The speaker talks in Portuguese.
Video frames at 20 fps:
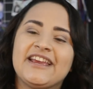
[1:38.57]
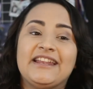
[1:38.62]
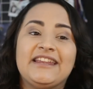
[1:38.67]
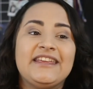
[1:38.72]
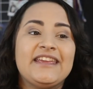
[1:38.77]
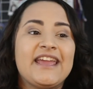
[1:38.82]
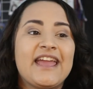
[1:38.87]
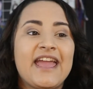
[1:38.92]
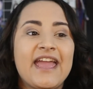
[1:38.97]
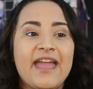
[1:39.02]

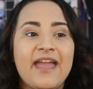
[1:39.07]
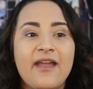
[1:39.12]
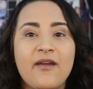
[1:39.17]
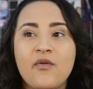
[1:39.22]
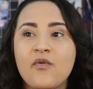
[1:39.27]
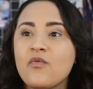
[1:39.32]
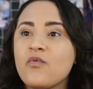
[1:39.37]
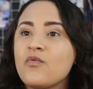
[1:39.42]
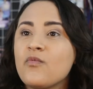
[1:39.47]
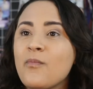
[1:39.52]
ele é
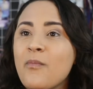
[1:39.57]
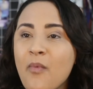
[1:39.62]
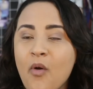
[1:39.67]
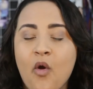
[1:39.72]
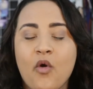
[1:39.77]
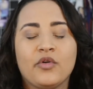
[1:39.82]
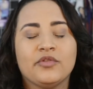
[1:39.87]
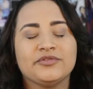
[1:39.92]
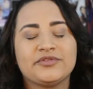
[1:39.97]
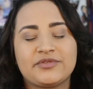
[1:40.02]
um
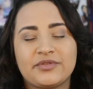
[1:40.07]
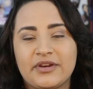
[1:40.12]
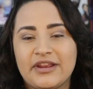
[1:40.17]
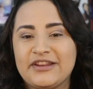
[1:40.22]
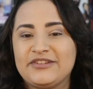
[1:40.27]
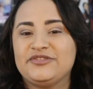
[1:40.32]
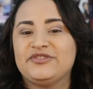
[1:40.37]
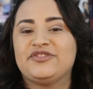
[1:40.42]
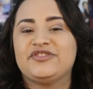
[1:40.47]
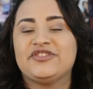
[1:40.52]
monstro que
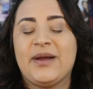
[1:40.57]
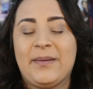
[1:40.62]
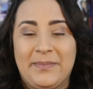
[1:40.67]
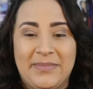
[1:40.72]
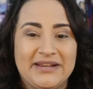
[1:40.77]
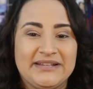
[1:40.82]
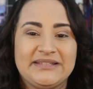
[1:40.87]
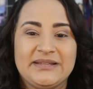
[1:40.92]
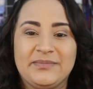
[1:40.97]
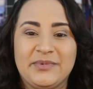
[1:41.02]
a gente já
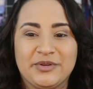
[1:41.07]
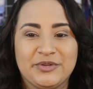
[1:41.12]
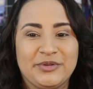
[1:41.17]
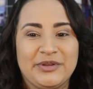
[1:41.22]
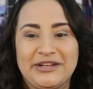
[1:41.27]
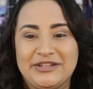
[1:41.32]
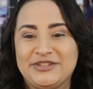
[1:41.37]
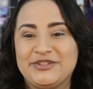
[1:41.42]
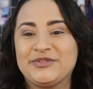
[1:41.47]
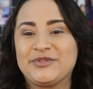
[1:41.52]
percebeu
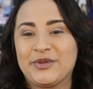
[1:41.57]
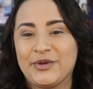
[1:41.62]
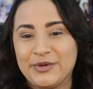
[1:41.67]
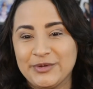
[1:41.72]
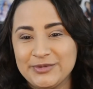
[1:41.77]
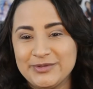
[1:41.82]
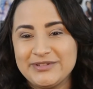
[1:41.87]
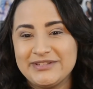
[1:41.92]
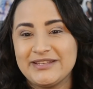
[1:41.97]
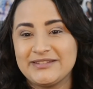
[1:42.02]
durante
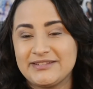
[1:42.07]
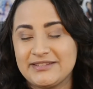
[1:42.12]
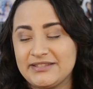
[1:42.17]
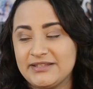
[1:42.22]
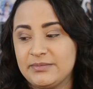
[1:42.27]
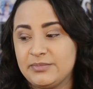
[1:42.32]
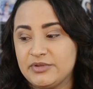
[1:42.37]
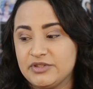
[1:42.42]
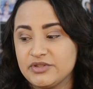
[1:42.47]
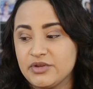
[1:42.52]
todos esses
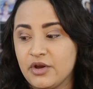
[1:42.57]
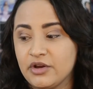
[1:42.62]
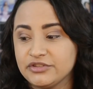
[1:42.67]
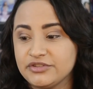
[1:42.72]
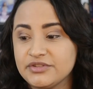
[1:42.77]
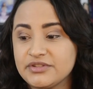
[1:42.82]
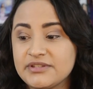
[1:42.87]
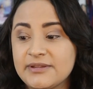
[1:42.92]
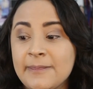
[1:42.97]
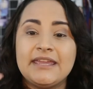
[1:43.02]

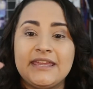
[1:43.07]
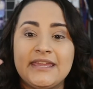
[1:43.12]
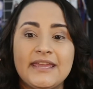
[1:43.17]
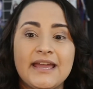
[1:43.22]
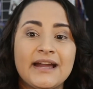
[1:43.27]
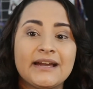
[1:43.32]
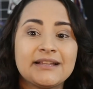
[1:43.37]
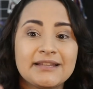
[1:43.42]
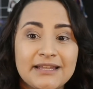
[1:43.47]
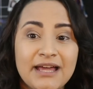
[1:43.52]
episódios. E
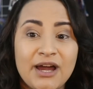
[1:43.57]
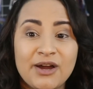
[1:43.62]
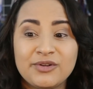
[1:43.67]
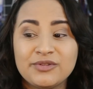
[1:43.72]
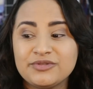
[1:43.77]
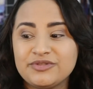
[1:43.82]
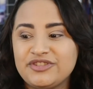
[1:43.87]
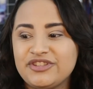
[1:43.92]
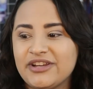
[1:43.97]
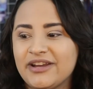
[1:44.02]
a
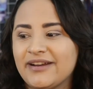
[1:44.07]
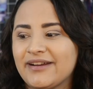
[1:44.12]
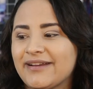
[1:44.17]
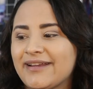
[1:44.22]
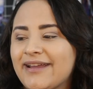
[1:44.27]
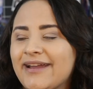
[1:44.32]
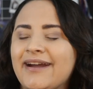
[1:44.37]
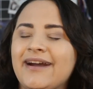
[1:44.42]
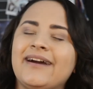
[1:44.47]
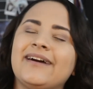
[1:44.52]
Cláudia,
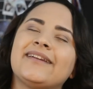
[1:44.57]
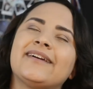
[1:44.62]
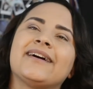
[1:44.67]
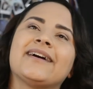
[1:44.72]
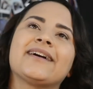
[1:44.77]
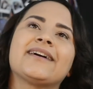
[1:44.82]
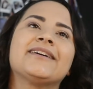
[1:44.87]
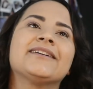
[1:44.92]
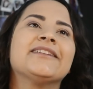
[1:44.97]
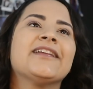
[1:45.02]
cara, a
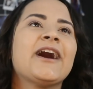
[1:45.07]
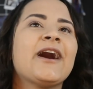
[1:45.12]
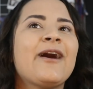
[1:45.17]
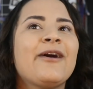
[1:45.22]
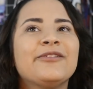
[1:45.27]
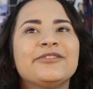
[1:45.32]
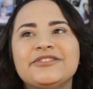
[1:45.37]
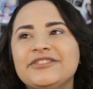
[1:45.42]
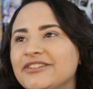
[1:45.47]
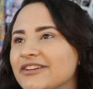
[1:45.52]

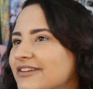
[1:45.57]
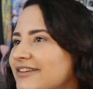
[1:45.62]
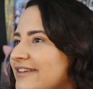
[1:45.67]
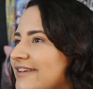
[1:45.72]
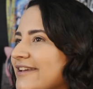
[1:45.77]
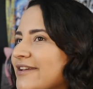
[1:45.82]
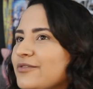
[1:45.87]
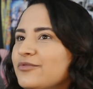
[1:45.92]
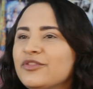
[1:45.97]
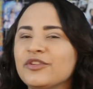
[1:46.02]
Cláudia
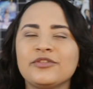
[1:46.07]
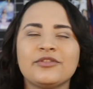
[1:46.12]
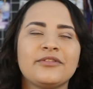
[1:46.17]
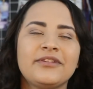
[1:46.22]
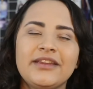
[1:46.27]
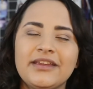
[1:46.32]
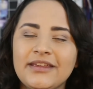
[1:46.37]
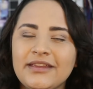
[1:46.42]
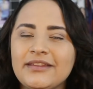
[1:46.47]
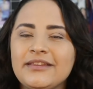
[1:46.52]
que
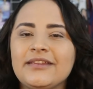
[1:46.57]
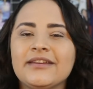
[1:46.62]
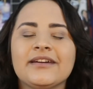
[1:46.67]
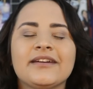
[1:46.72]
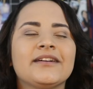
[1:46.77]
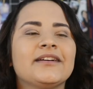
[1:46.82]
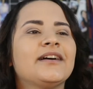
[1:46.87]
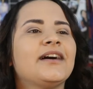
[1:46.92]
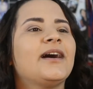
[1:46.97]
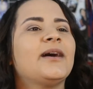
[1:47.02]

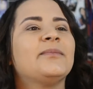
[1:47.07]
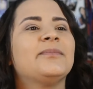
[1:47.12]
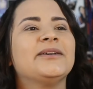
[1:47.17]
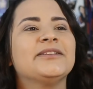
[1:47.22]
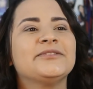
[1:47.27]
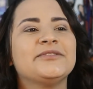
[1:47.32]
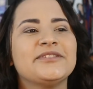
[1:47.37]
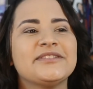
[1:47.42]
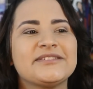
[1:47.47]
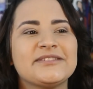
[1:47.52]
evoluída,
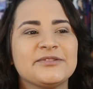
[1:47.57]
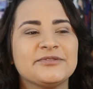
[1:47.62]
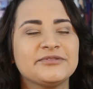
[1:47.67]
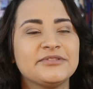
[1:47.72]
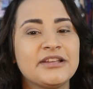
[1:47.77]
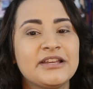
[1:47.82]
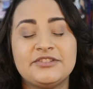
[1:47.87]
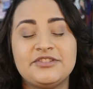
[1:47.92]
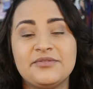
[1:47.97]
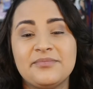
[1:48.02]
amadureceu
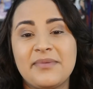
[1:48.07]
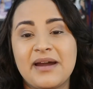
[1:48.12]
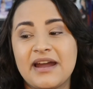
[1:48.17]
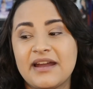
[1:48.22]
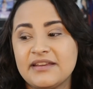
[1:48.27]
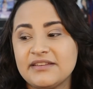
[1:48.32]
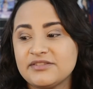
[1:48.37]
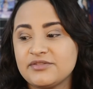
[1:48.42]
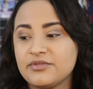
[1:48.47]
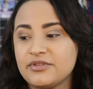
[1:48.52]

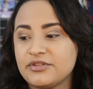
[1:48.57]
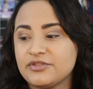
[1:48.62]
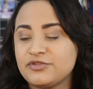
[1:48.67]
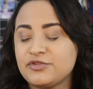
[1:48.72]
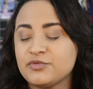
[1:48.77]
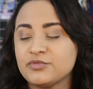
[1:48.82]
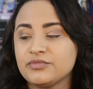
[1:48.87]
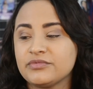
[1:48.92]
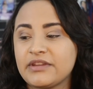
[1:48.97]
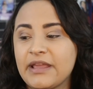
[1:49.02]
demais
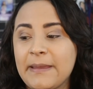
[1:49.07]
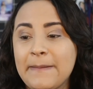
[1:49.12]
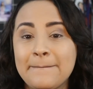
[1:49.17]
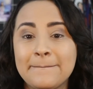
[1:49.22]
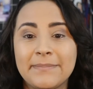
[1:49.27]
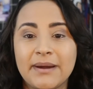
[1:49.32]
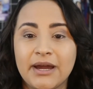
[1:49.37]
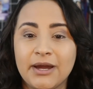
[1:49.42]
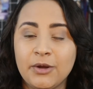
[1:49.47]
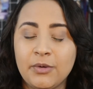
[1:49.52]
durante um
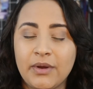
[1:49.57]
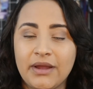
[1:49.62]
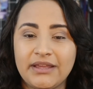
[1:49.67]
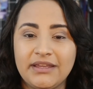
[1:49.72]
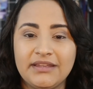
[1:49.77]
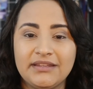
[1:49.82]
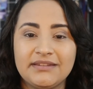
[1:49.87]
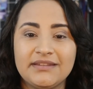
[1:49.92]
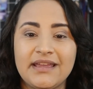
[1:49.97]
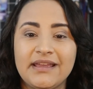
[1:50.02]
tempão
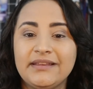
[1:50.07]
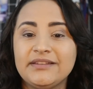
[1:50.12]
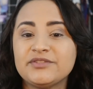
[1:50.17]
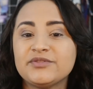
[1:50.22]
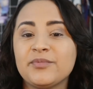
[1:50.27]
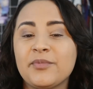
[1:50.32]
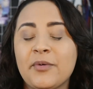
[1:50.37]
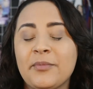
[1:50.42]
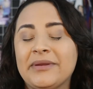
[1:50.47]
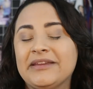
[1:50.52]
aí,
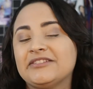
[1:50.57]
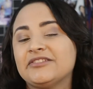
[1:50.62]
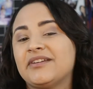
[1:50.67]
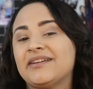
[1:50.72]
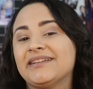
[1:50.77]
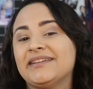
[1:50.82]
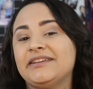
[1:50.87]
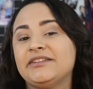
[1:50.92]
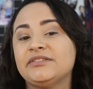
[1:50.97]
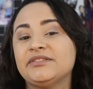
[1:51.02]
desde o momento que
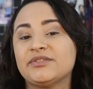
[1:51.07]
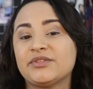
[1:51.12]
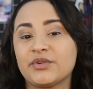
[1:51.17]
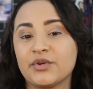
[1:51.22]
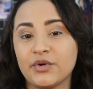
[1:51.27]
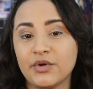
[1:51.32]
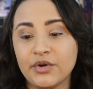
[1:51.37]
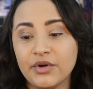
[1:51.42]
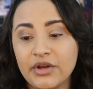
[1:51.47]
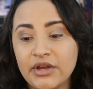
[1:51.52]
ela
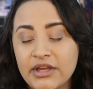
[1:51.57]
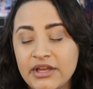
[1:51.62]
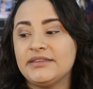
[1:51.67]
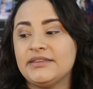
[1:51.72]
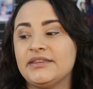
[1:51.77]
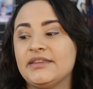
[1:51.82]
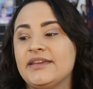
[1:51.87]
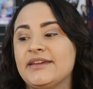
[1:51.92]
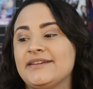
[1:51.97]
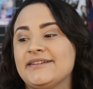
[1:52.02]
entrou
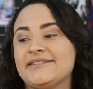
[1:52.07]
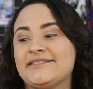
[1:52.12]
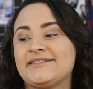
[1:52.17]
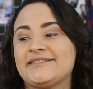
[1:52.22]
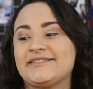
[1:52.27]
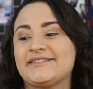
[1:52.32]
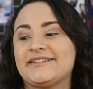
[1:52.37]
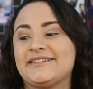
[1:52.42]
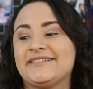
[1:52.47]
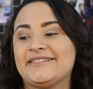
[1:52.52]

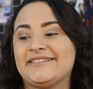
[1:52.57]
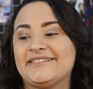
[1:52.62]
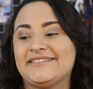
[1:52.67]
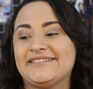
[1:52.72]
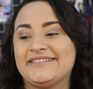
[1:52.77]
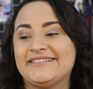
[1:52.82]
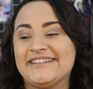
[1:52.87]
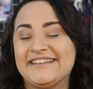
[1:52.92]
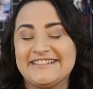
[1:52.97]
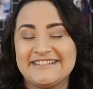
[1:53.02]

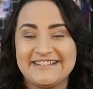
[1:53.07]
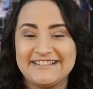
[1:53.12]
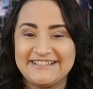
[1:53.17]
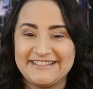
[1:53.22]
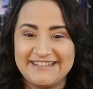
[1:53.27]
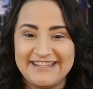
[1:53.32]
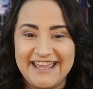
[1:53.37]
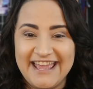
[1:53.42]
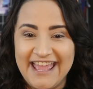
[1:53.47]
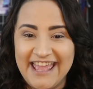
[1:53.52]
nessa, nessa
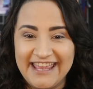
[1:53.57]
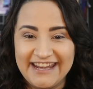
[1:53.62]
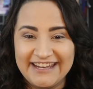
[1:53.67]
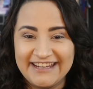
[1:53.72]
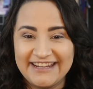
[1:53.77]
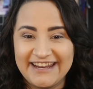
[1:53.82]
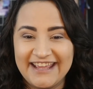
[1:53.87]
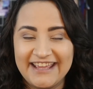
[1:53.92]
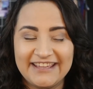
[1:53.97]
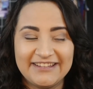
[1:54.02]

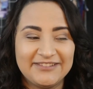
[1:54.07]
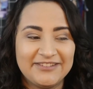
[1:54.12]
série, né,